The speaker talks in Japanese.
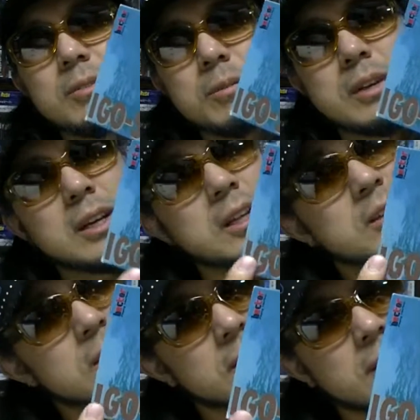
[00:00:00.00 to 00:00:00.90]

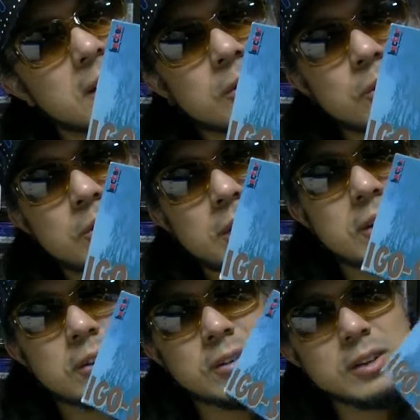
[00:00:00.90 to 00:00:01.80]
外人さんが読んでわ
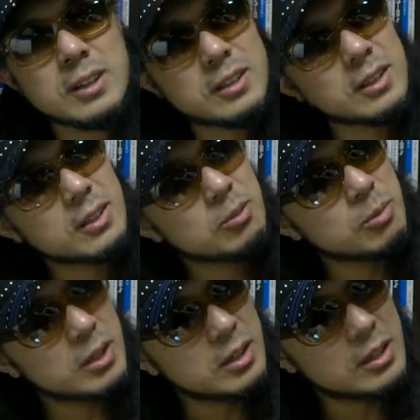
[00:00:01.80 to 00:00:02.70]
かるかわかんないけど
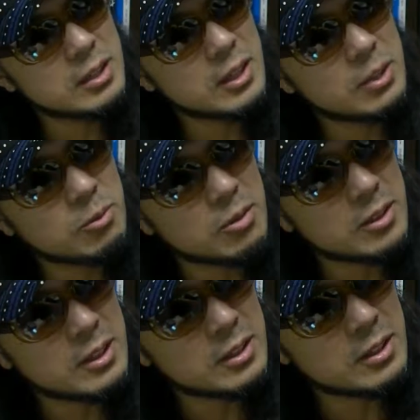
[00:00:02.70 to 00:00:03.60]
まあで囲碁指
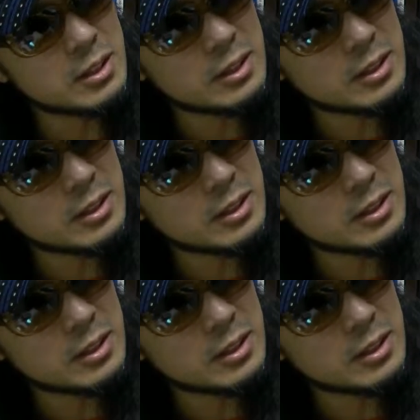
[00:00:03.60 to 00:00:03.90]
南ってね